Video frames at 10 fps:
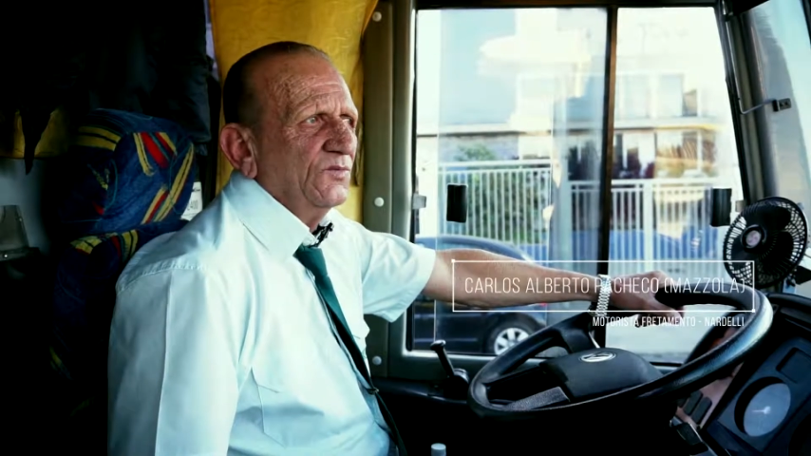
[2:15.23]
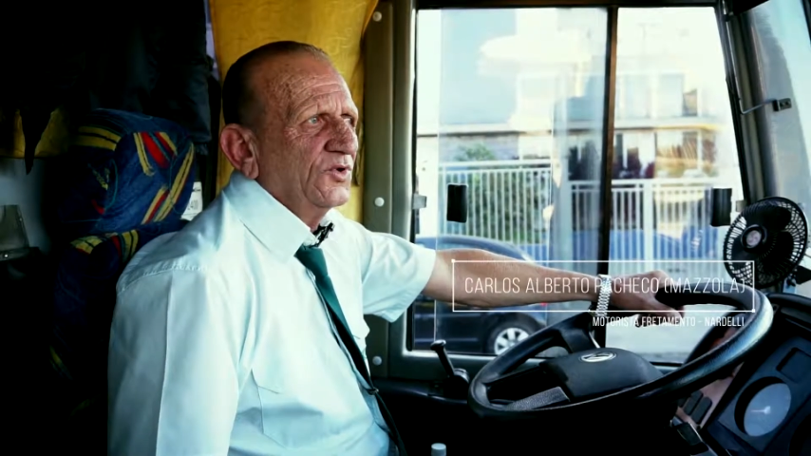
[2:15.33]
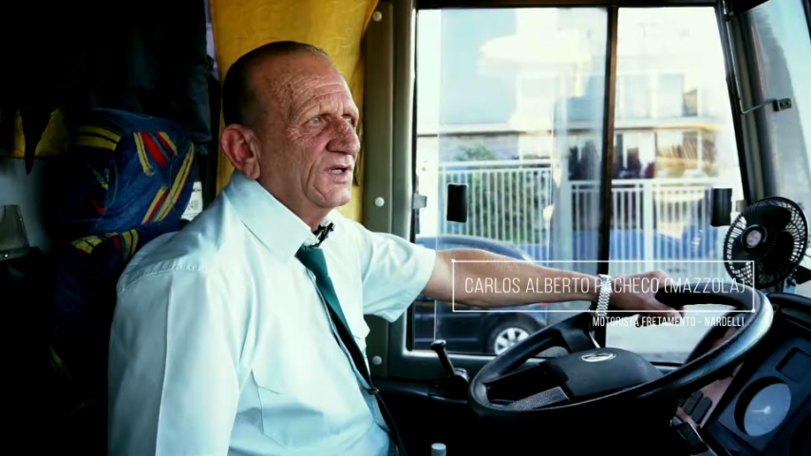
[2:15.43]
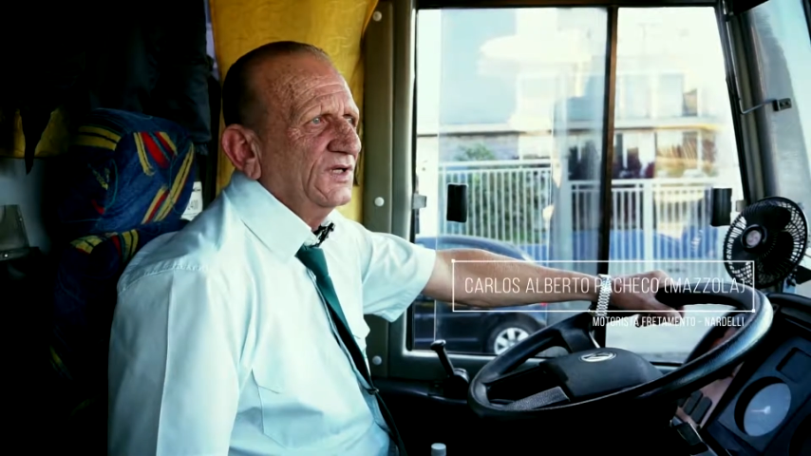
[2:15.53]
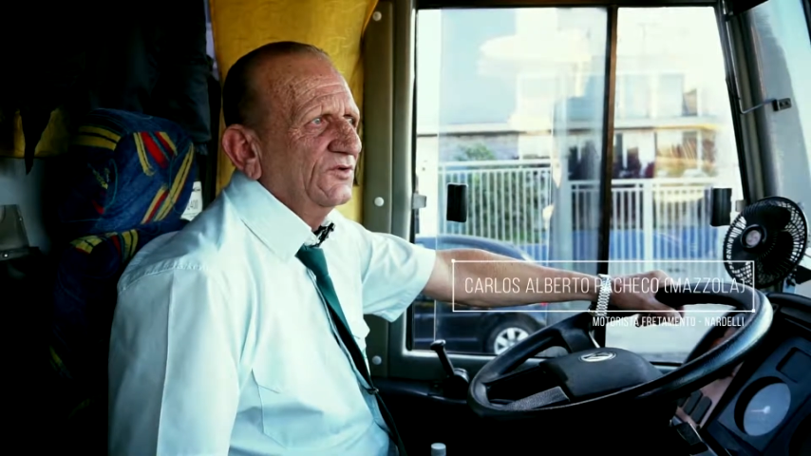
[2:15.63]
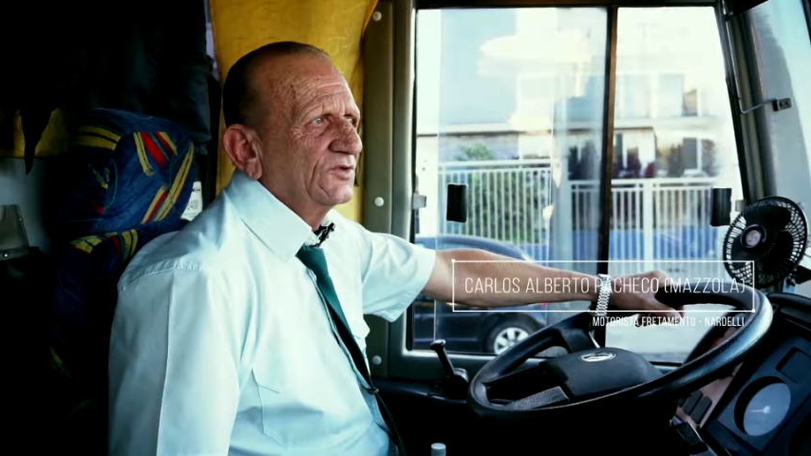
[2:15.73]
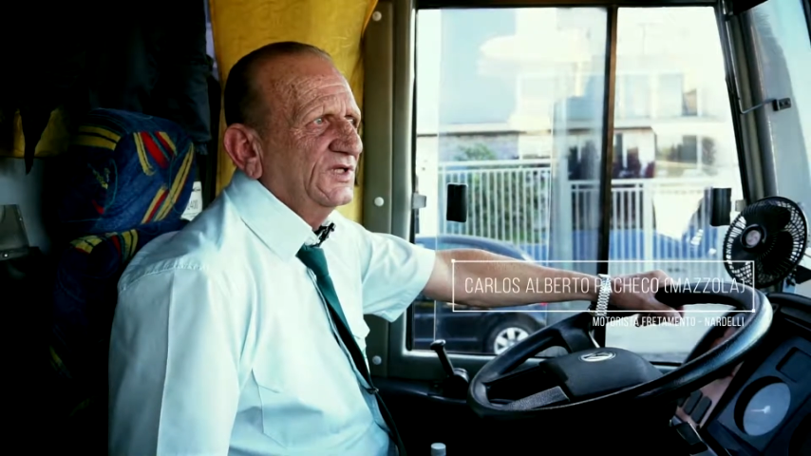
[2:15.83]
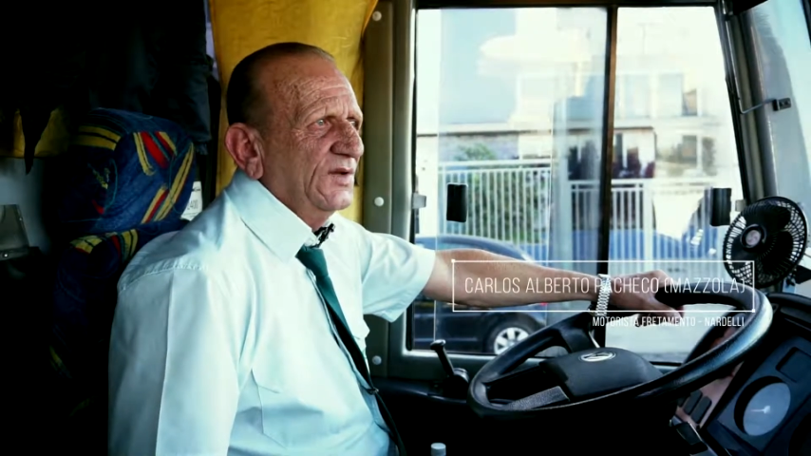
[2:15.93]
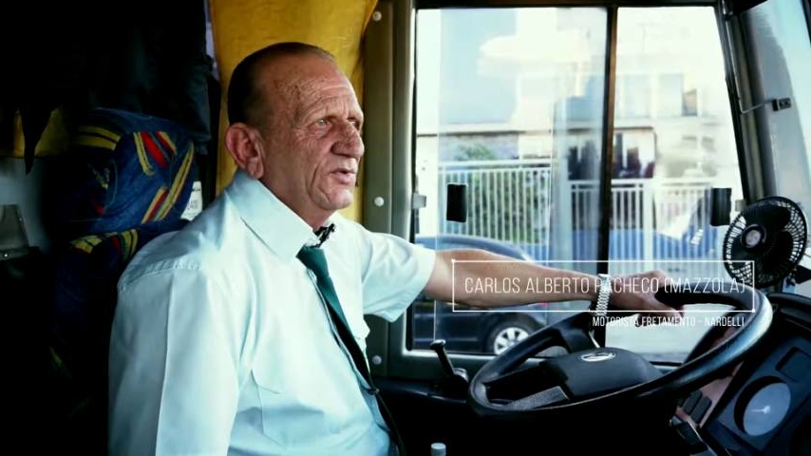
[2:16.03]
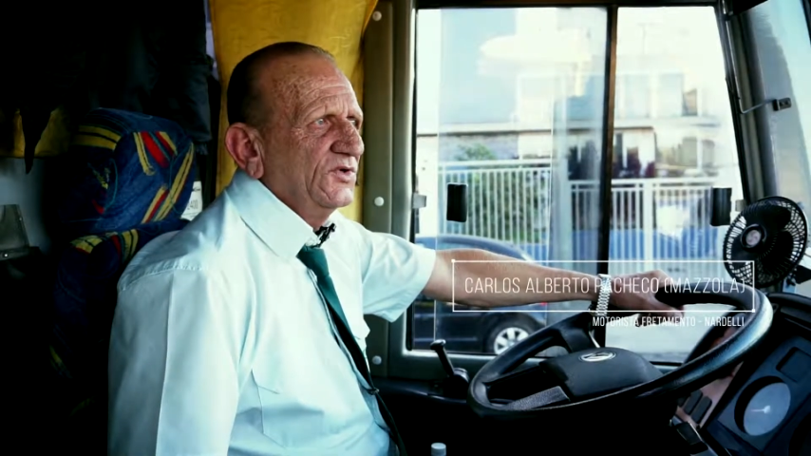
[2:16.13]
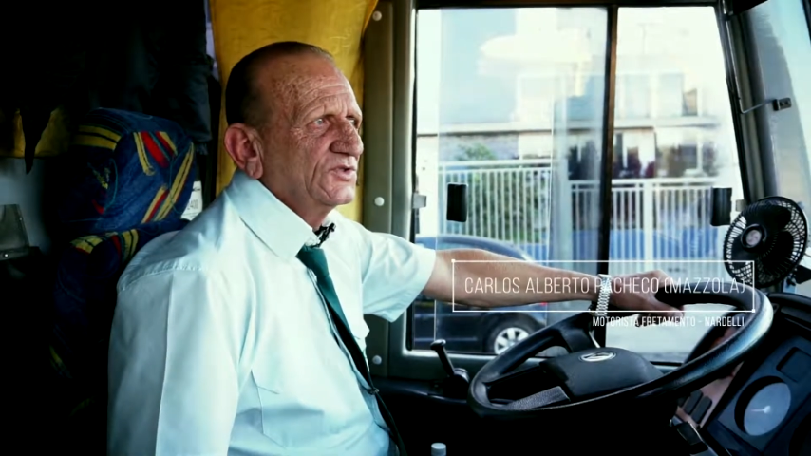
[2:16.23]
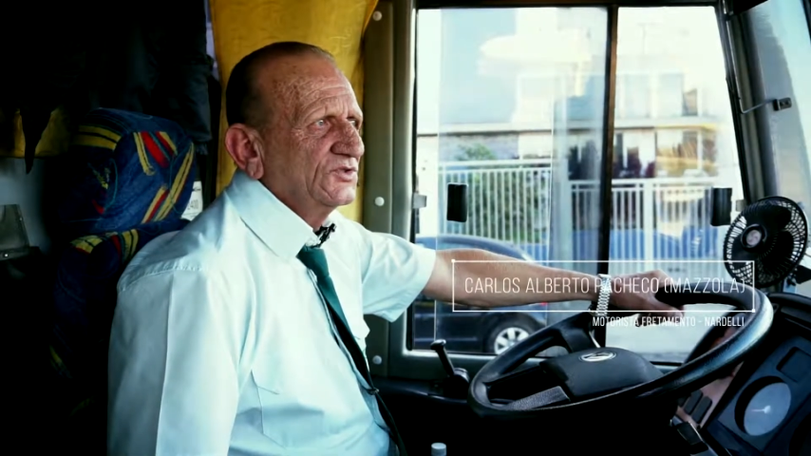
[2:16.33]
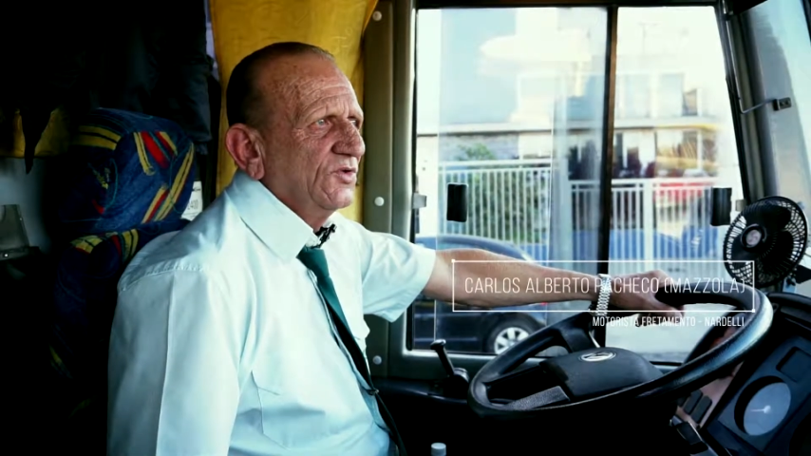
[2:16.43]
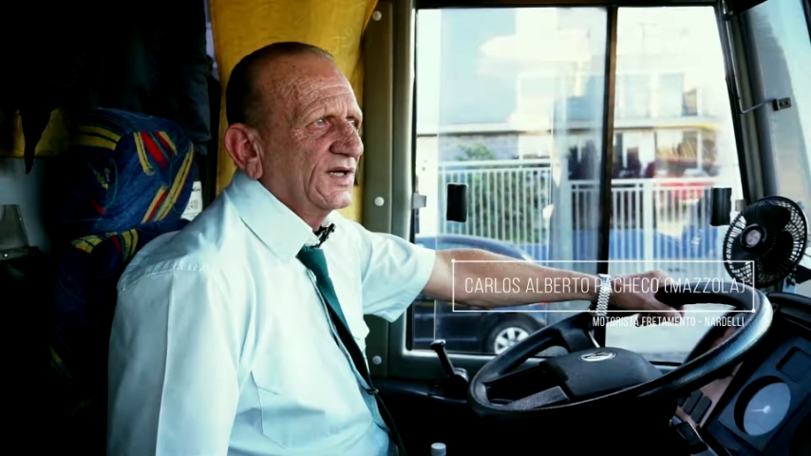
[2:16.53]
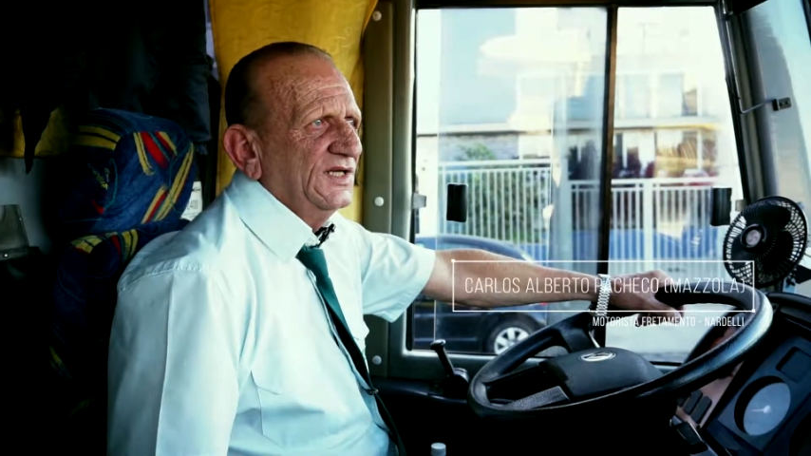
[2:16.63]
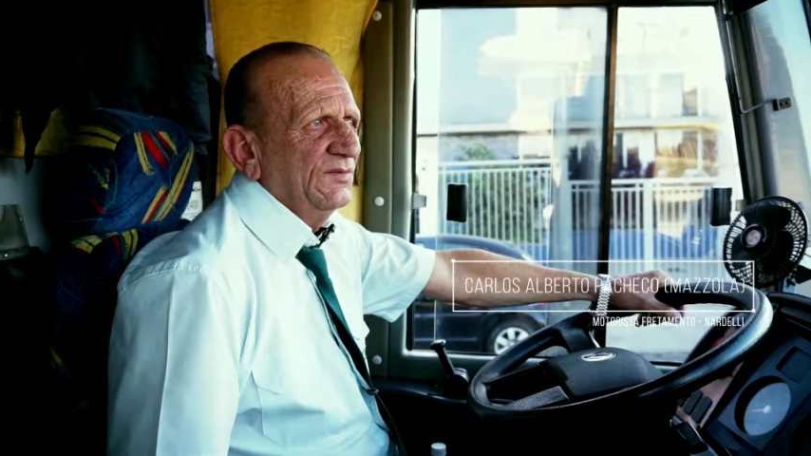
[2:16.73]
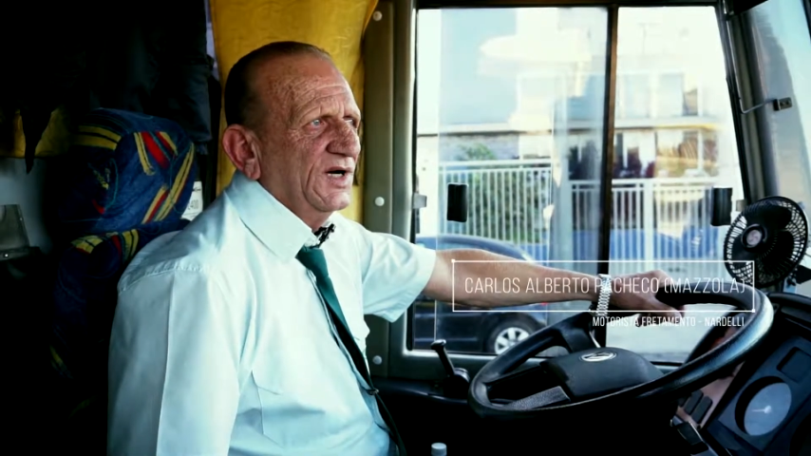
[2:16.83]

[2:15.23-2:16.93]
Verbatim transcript: Porque o tempo que eu estou aqui,